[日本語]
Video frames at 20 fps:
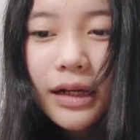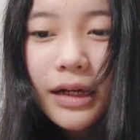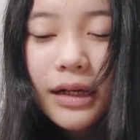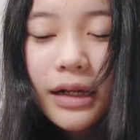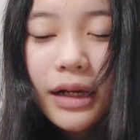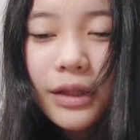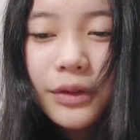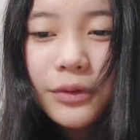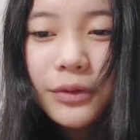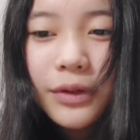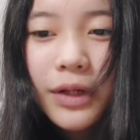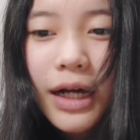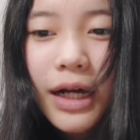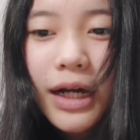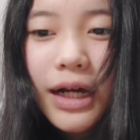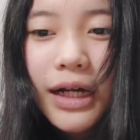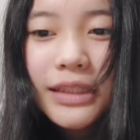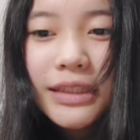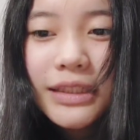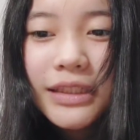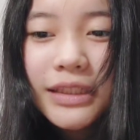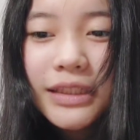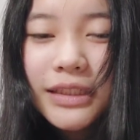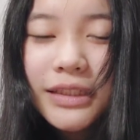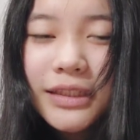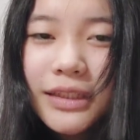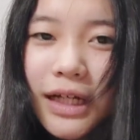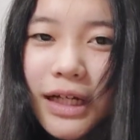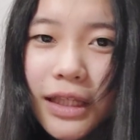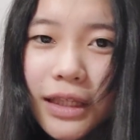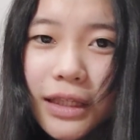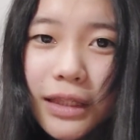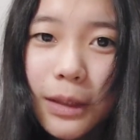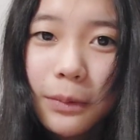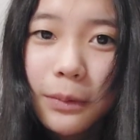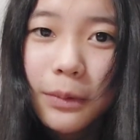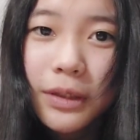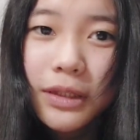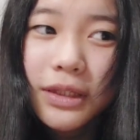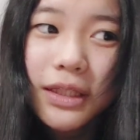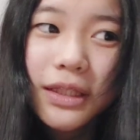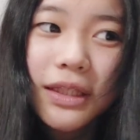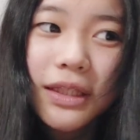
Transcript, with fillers: あの、下半身しか温まって